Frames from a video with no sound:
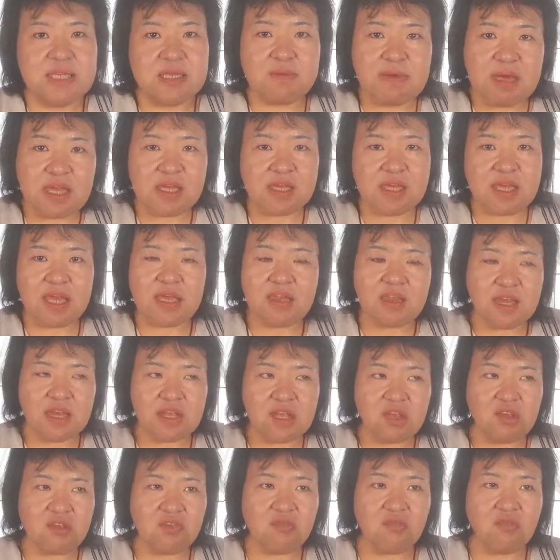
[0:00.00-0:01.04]
今現在
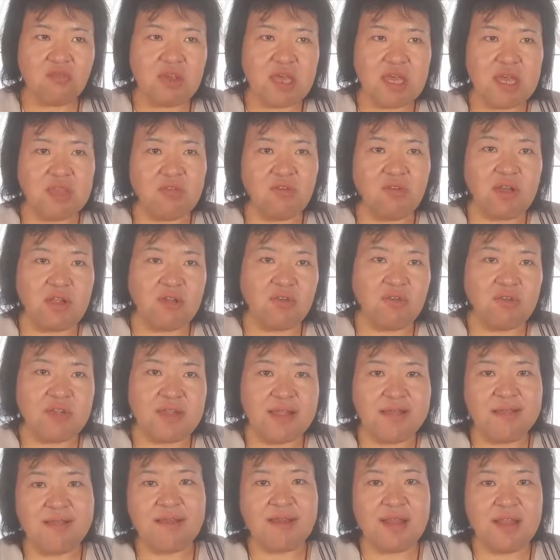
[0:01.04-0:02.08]
進行形のあの
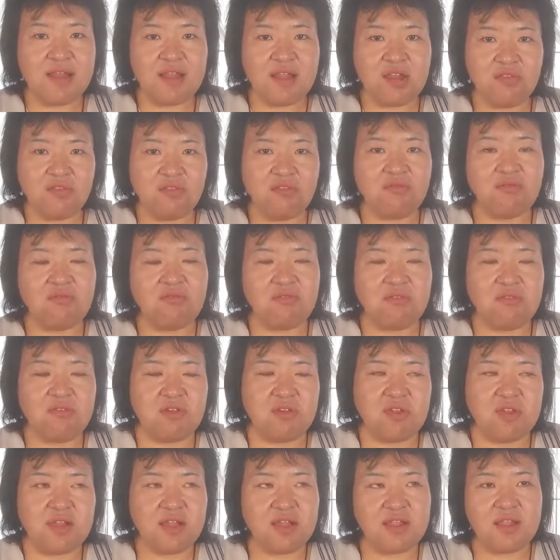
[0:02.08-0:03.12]
戦ってる、
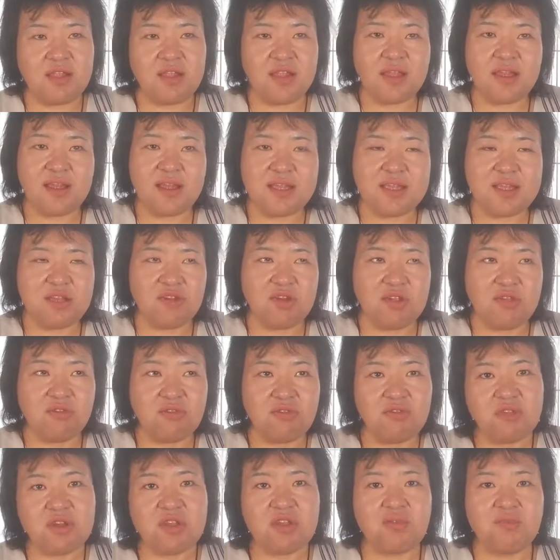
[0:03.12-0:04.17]
戦ってるあの
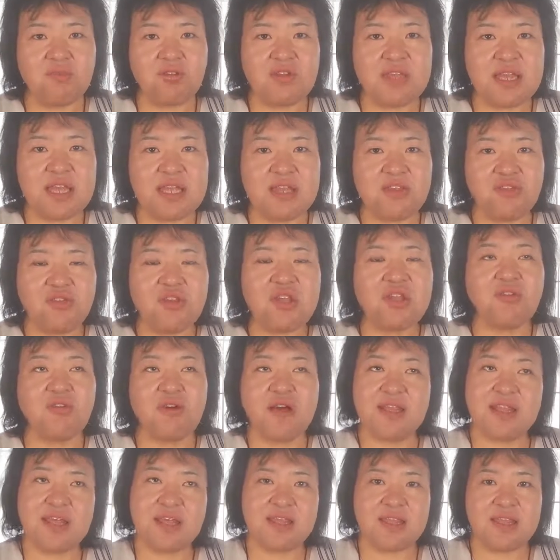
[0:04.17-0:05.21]
詐欺の問題についてお
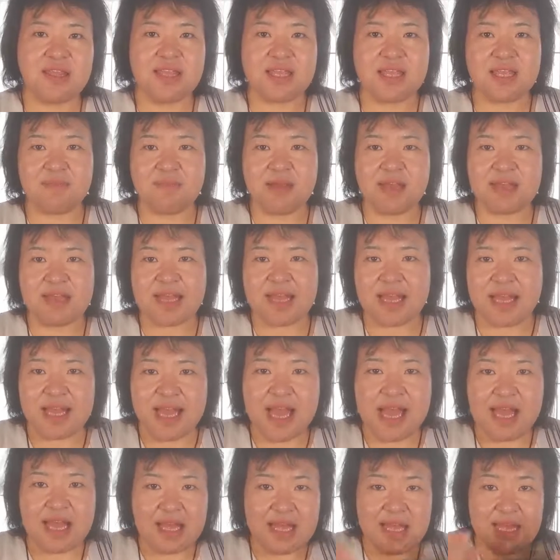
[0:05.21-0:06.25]
話してきました
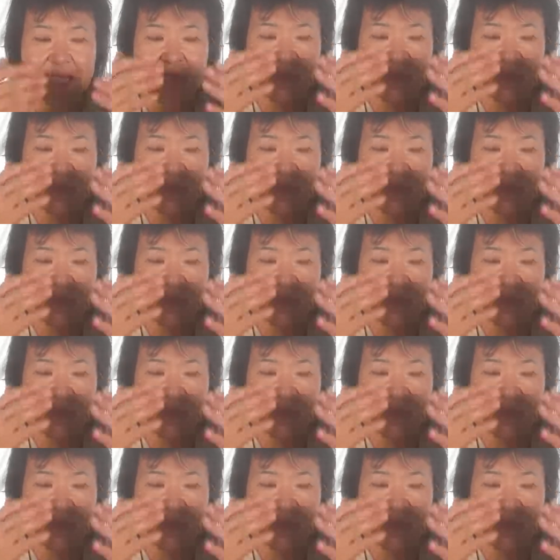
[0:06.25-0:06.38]
が、